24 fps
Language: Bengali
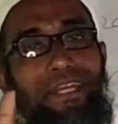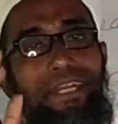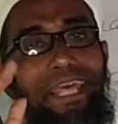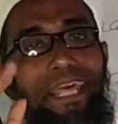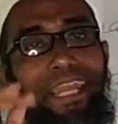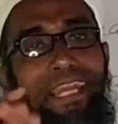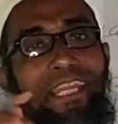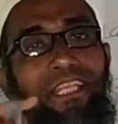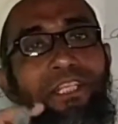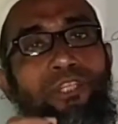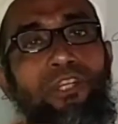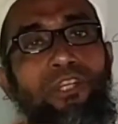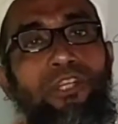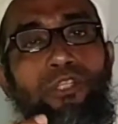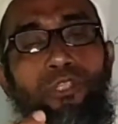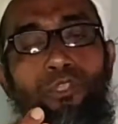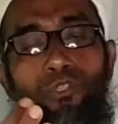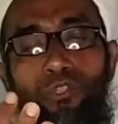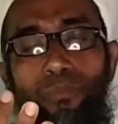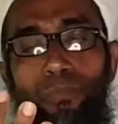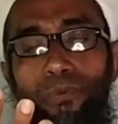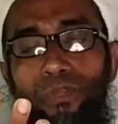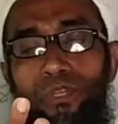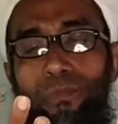ন্যারেশনে
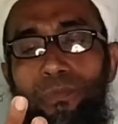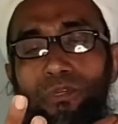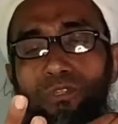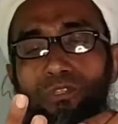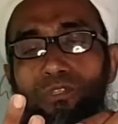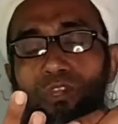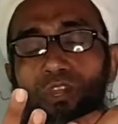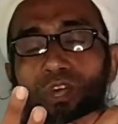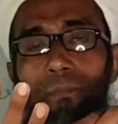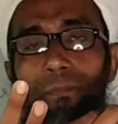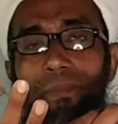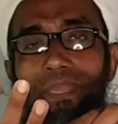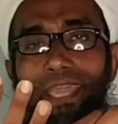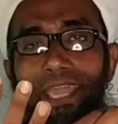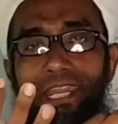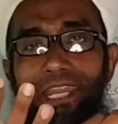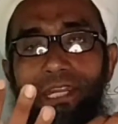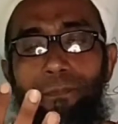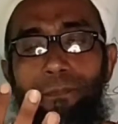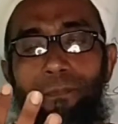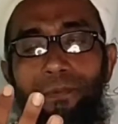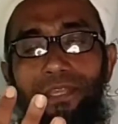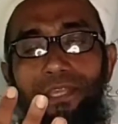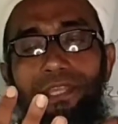শুধু পরিবর্তন হবে
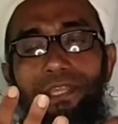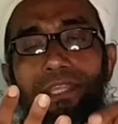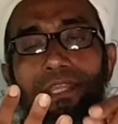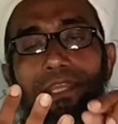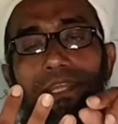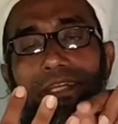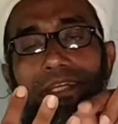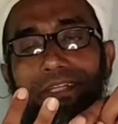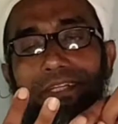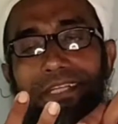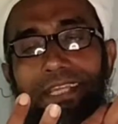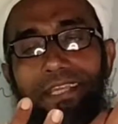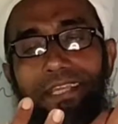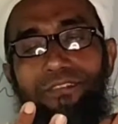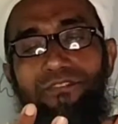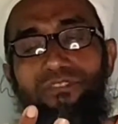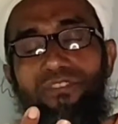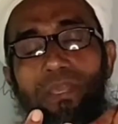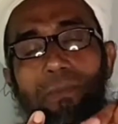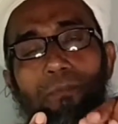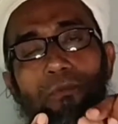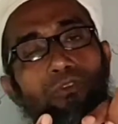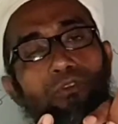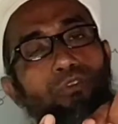এনপি টেন্স
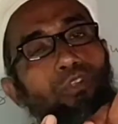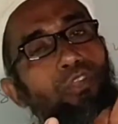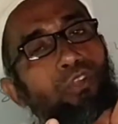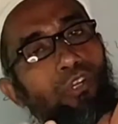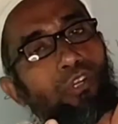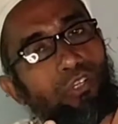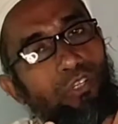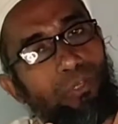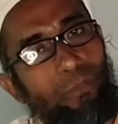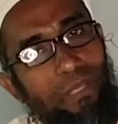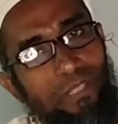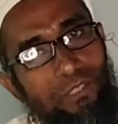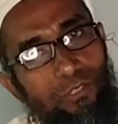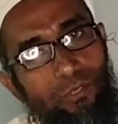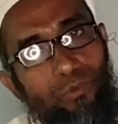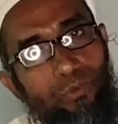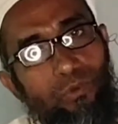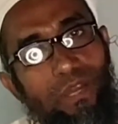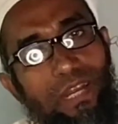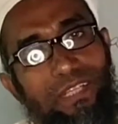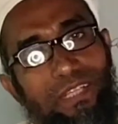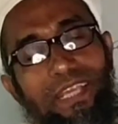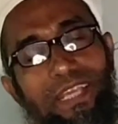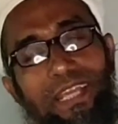এবং নৈকট্যবাচক
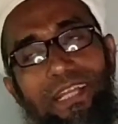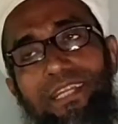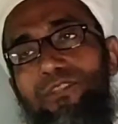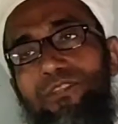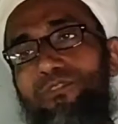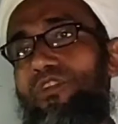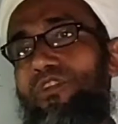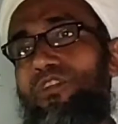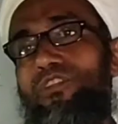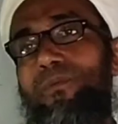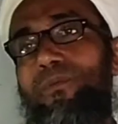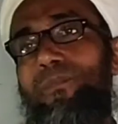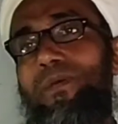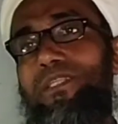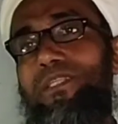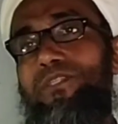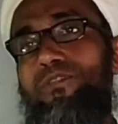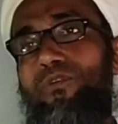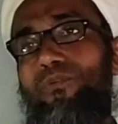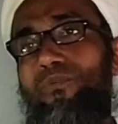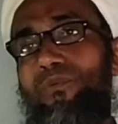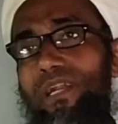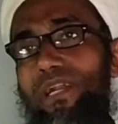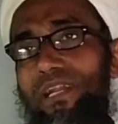ওয়ার্ড থাকলে
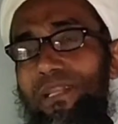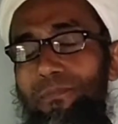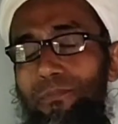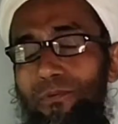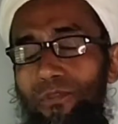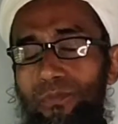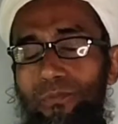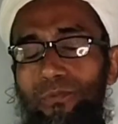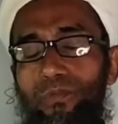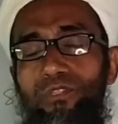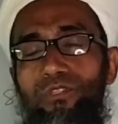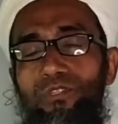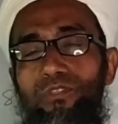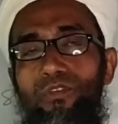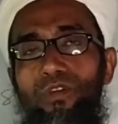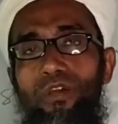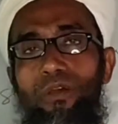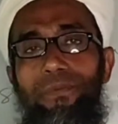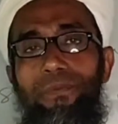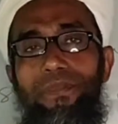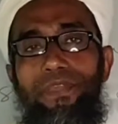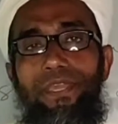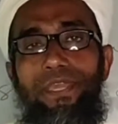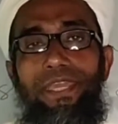দূরত্ববাচক ওয়ার্ডে পরিবর্তিত
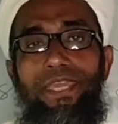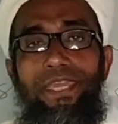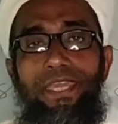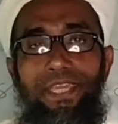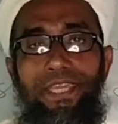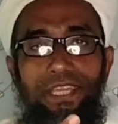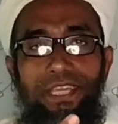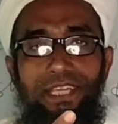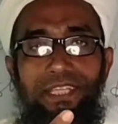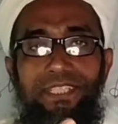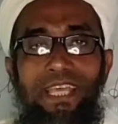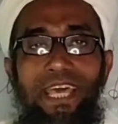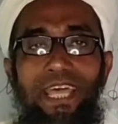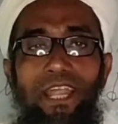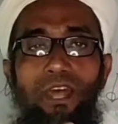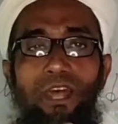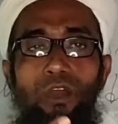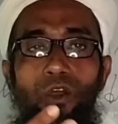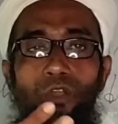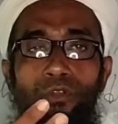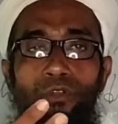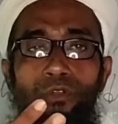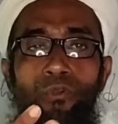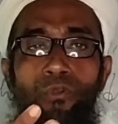হবে এছাড়া
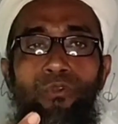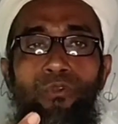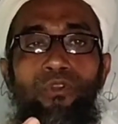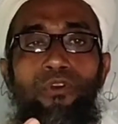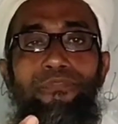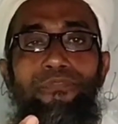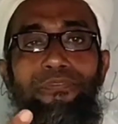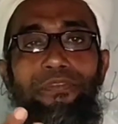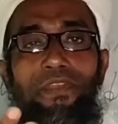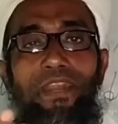অন্য কোনো